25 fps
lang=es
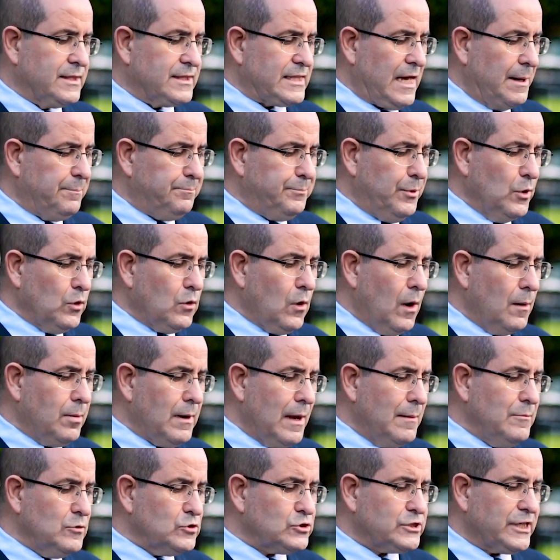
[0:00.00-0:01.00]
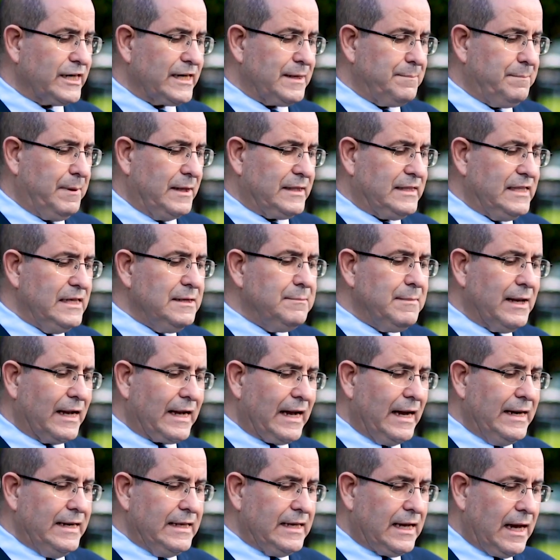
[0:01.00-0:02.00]
Tampoco hablamos de repetir
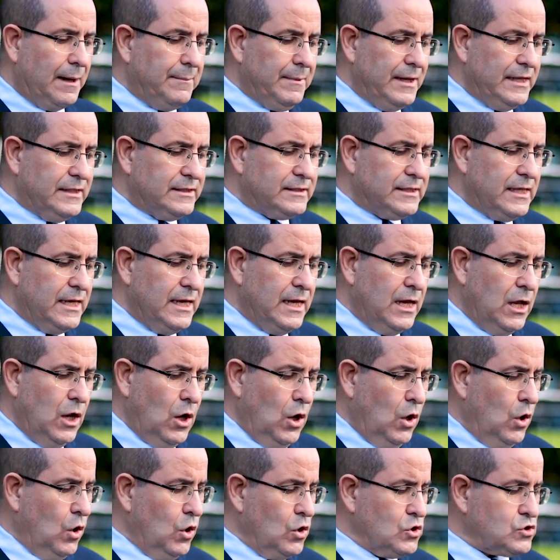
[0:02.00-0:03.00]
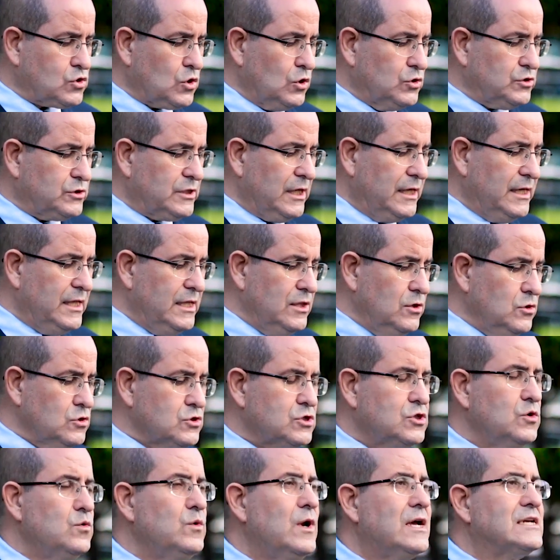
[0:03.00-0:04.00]
mecánicamente los
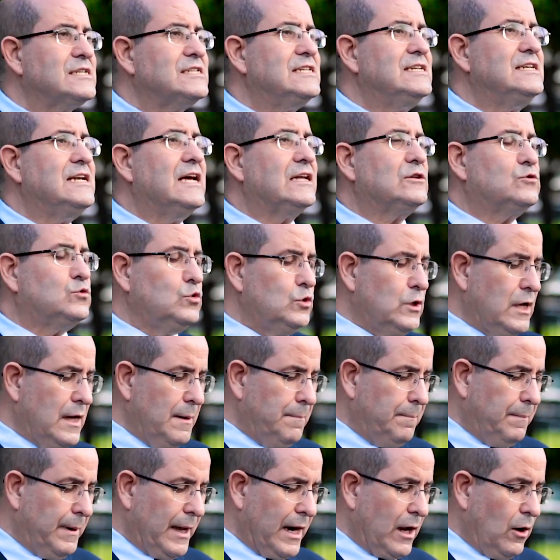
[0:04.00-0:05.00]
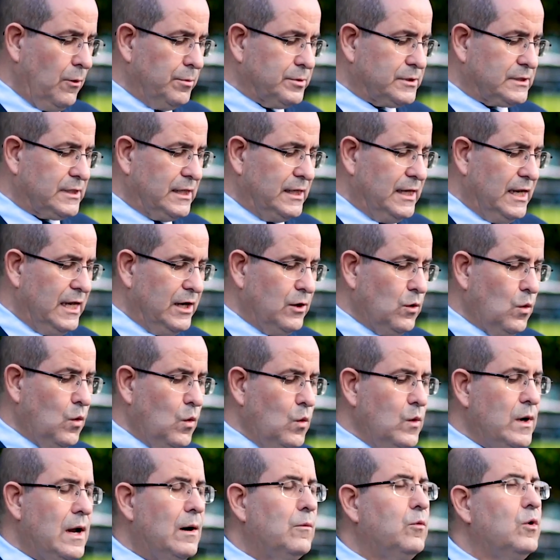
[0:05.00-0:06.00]
contenidos de una asignatura para obtener
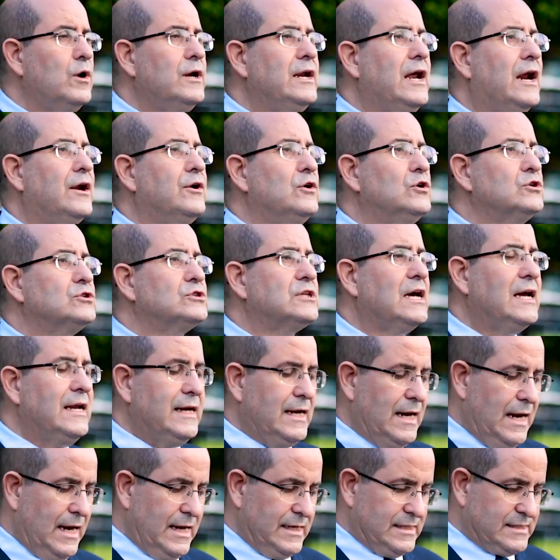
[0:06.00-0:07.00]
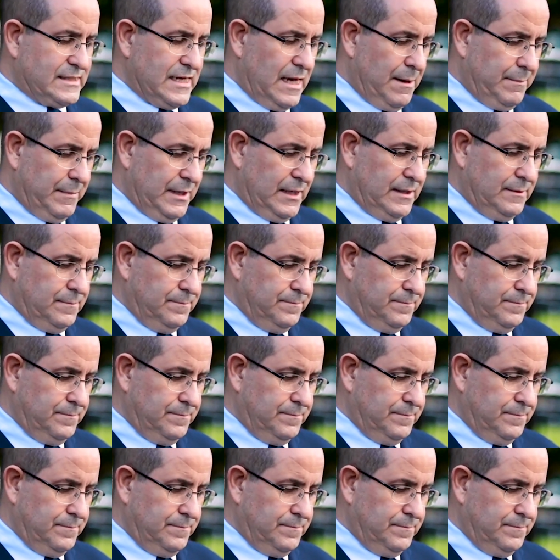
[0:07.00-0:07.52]
una buena nota en el examen.